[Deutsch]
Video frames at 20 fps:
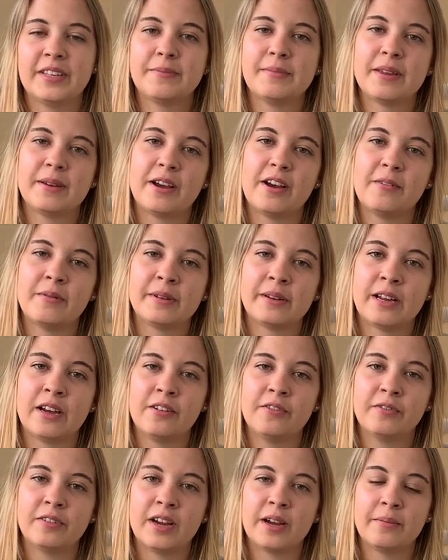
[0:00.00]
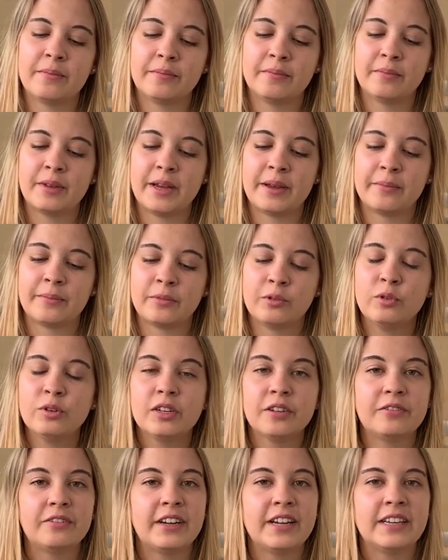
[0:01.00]
mm, mir meine Aufgaben ähm, gut
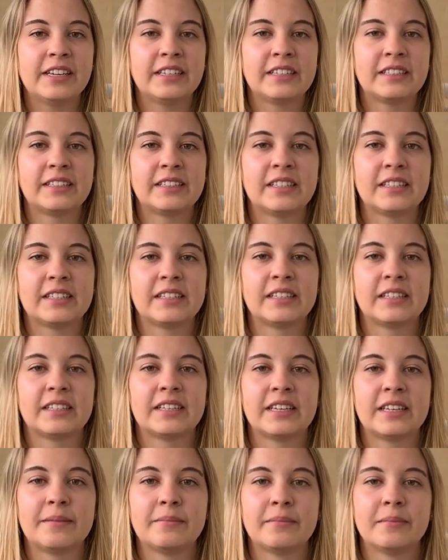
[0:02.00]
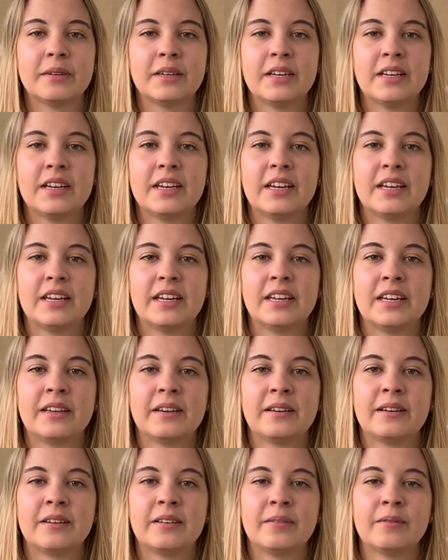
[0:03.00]
gefällt, ist, dass ich eben
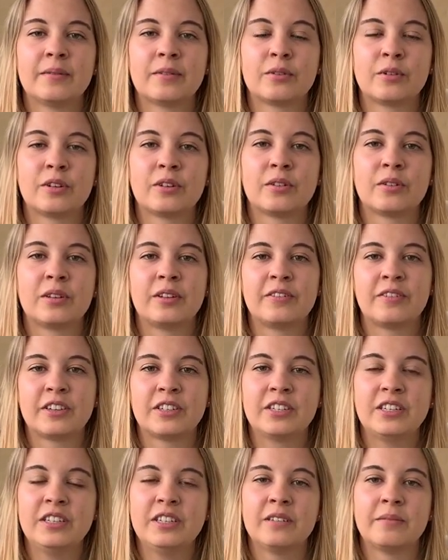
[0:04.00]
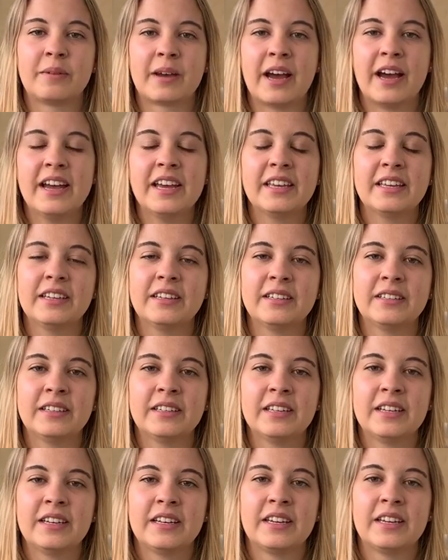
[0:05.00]
in, durch die verschiedenen Bereiche
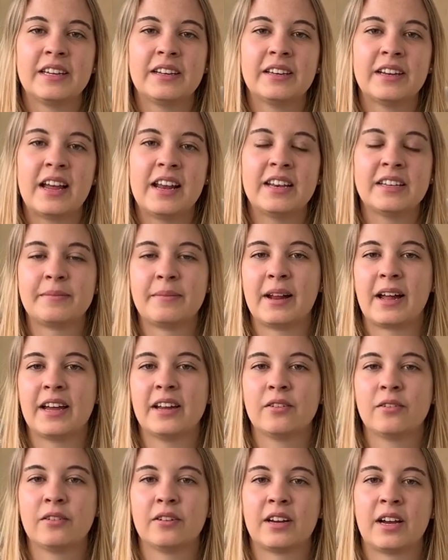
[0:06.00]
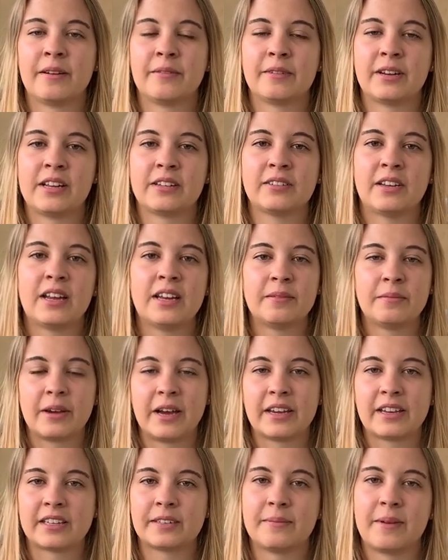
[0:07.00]
in alles mal reingucken kann, also alle
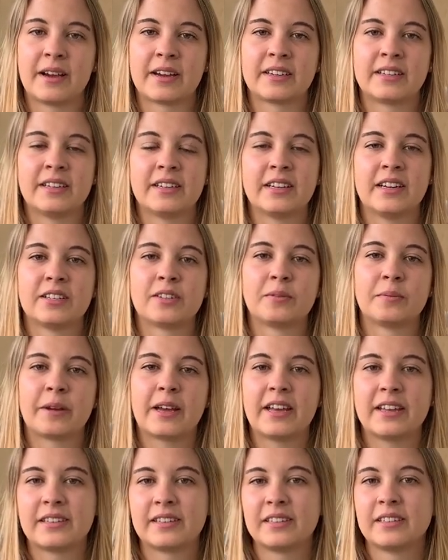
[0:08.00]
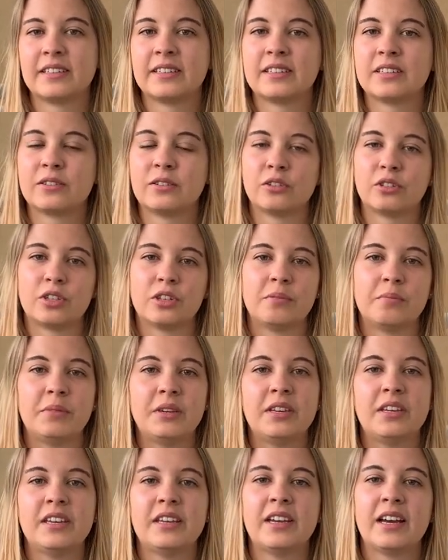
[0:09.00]
Bereiche des Marketing, also Presse, Social
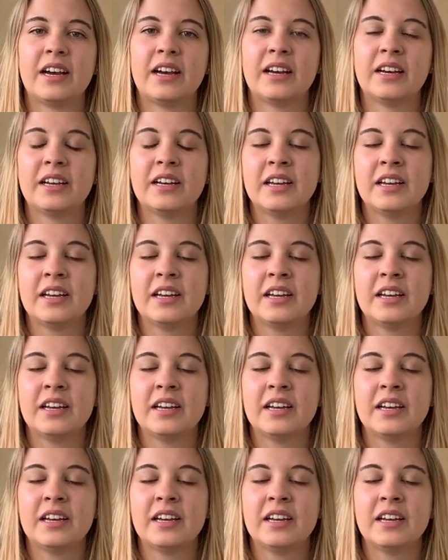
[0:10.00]
Media,